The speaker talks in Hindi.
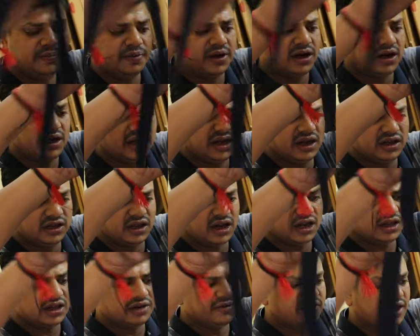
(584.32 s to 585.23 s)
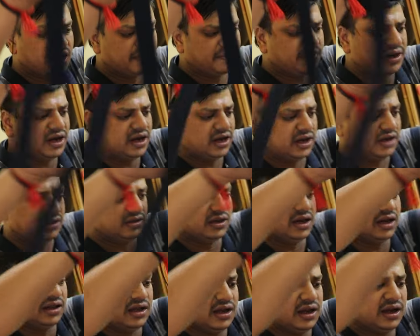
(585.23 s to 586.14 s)
चिपकली की तरह दीवार पे
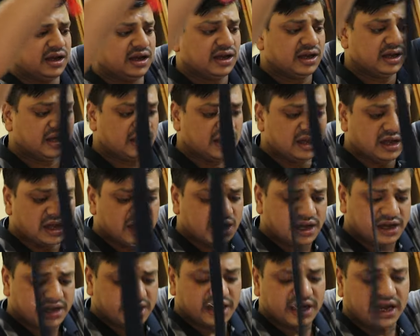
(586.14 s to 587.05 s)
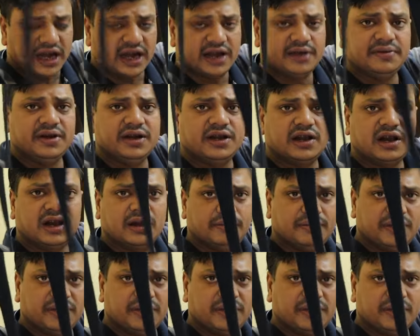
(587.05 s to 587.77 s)
लटक जाते हैं अच्छा ये ढाई मीटर